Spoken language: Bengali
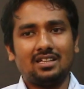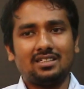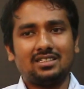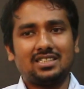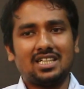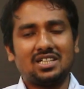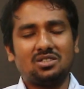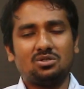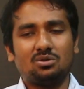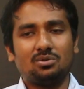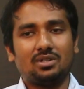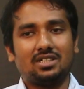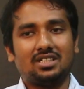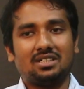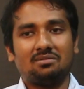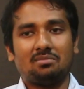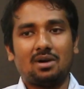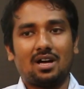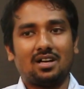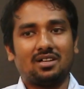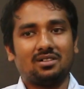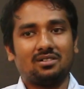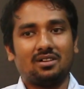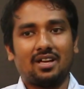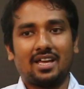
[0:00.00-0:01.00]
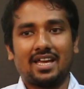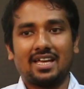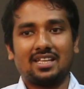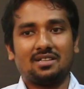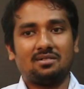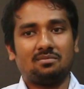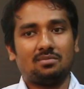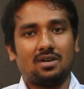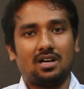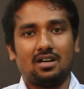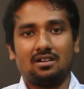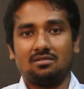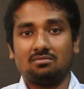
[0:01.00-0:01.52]
সেই সুবাদে বা এখানে
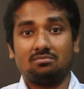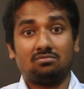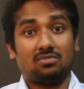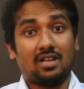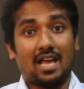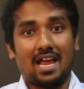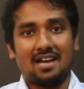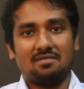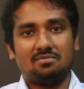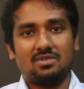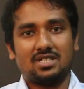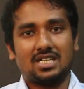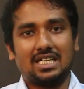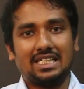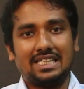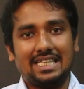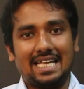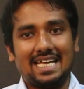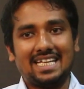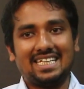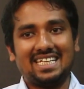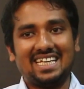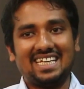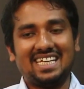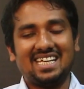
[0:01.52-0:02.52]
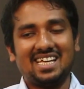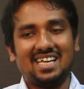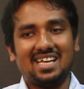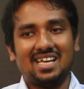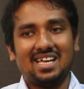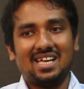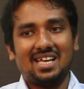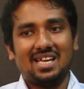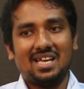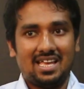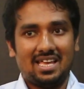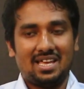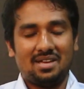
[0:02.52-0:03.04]
অ্যাডমিশন নিয়ে নেই
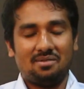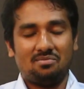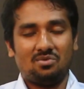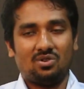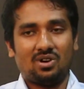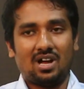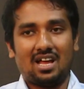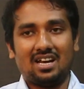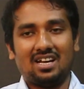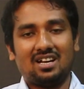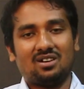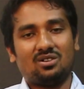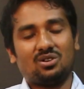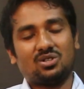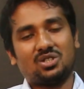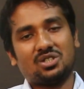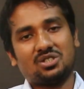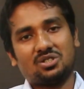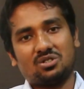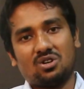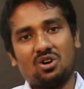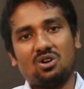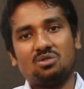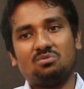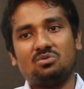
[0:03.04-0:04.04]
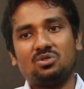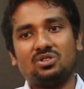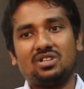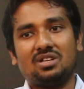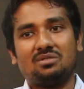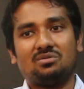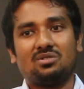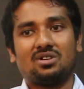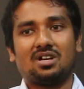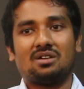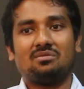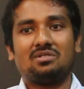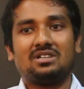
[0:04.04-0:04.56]
এবং আল্লাহর অশেষ রহমত
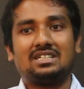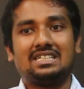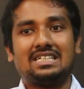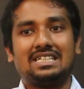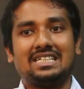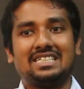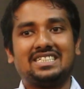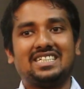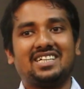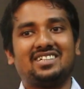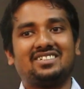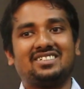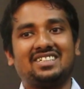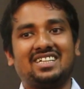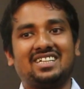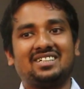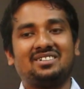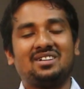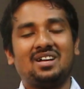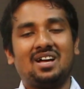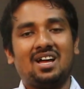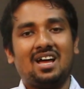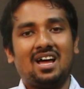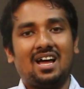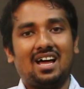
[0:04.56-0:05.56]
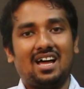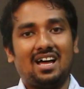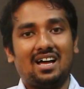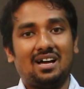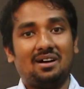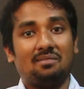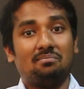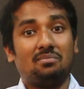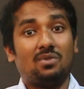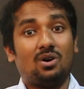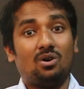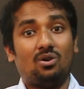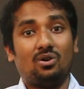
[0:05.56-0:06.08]
এবং আমার টিচারদের
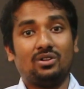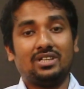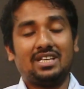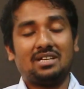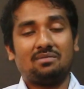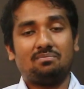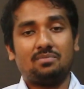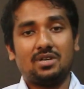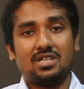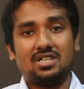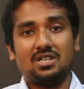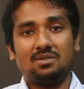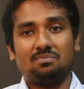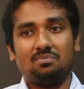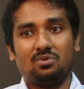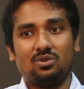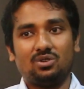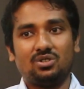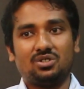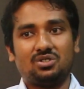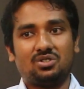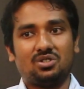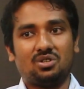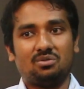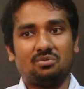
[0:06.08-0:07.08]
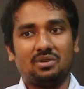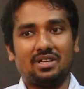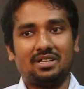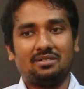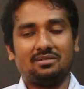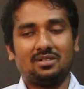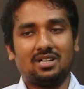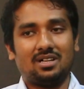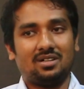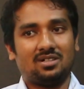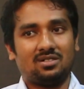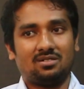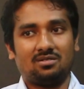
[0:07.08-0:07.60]
অনেক বেশি পরিশ্রমে
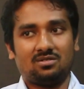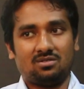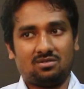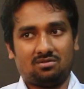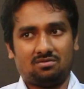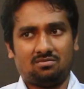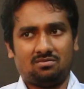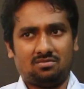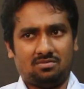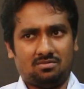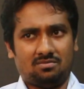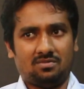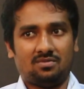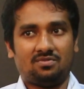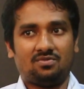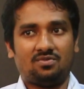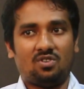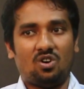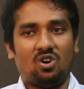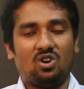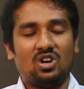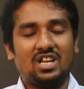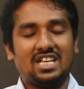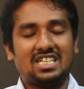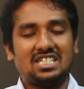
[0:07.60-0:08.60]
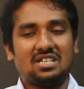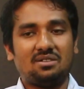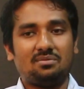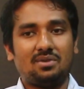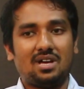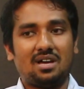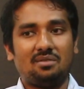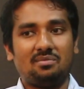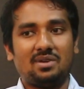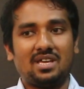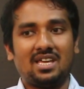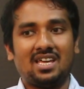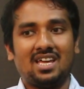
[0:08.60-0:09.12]
ফল হিসাবে
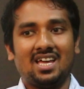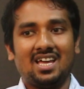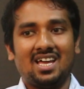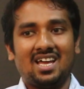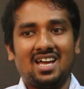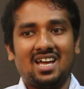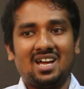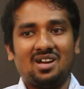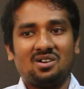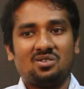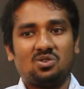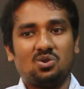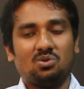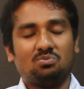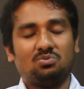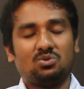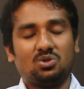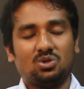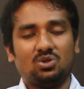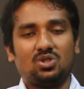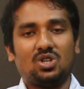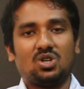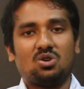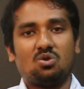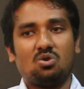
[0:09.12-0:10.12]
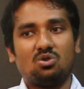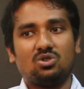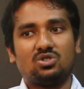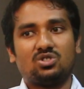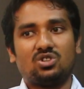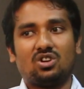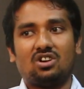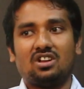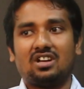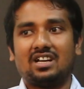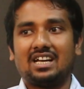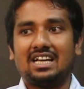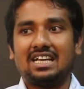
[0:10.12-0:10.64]
আমি খুব দ্রুতই কোর্স
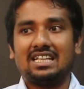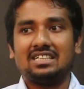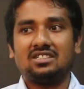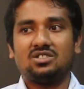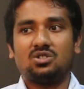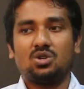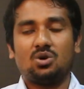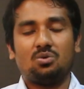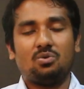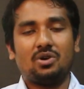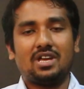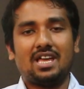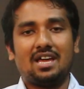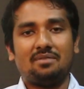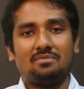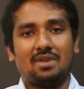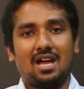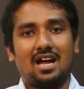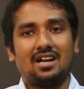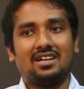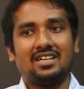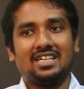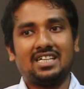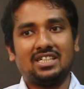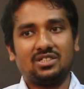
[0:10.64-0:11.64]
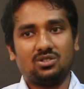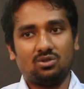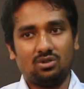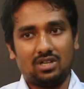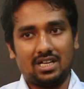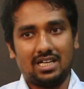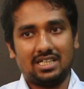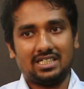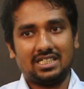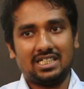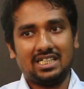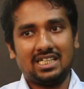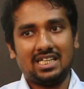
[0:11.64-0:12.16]
চলাকালীন সময়ে আমি আর্নিংয়ে চলে
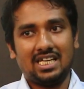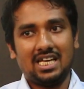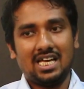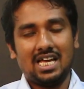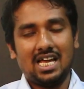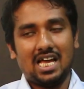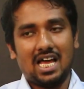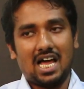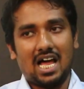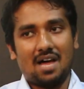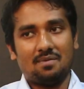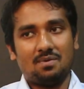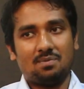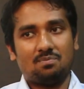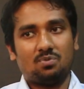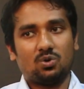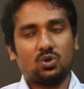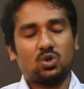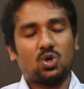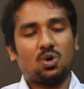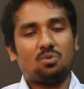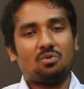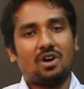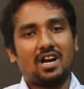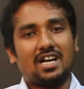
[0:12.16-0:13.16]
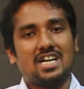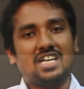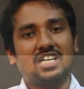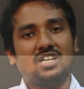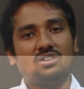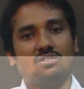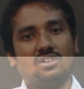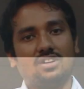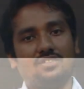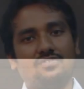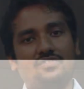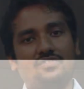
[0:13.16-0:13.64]
আসি আমি প্রথম আর্নিং করি